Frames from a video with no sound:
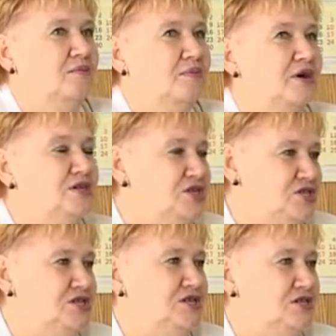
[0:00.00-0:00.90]

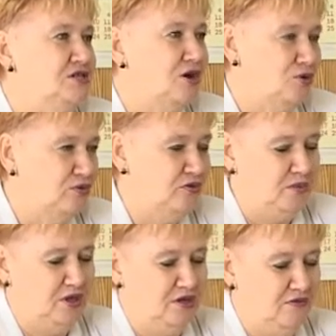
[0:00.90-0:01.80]
практически
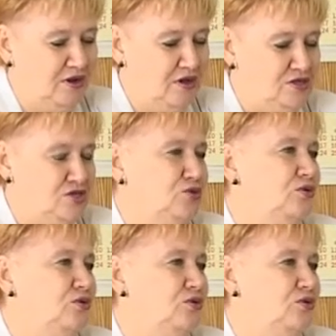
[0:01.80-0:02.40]
здоровыми являются